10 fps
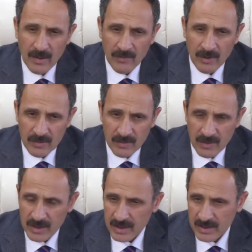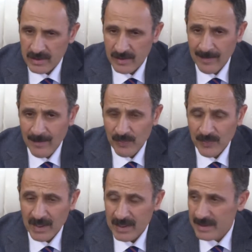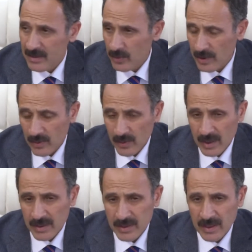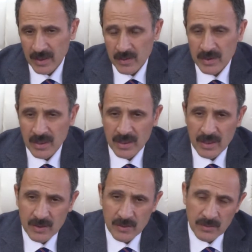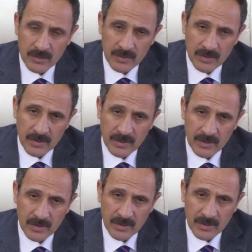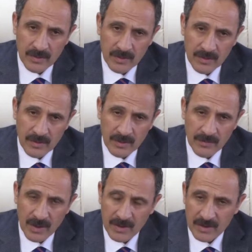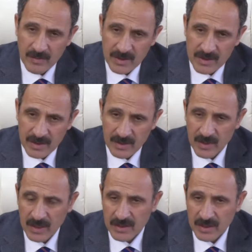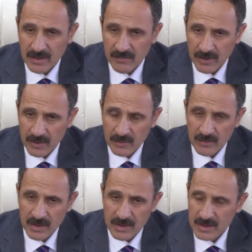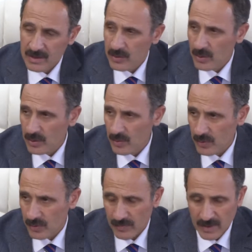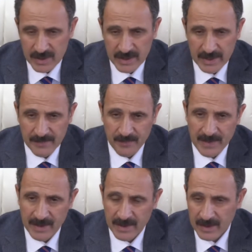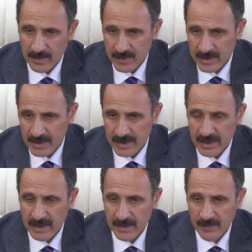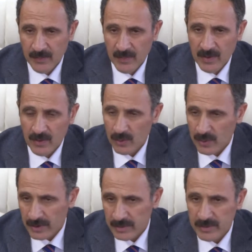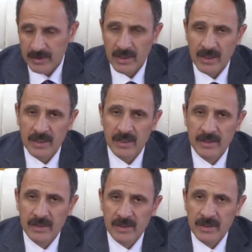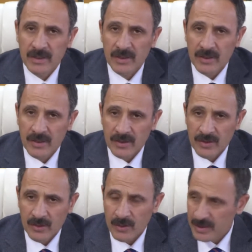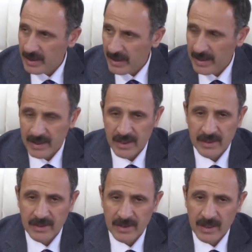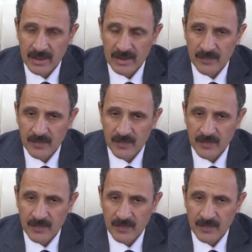E, Fırat Üniversitesi'ni kazanan öğrencilere özellikle şunu ifade etmek isterim. Gerçekten Fırat Üniversitesi köklü bir üniversite. Altyapısıyla, donanımıyla, e, hoca kaynağıyla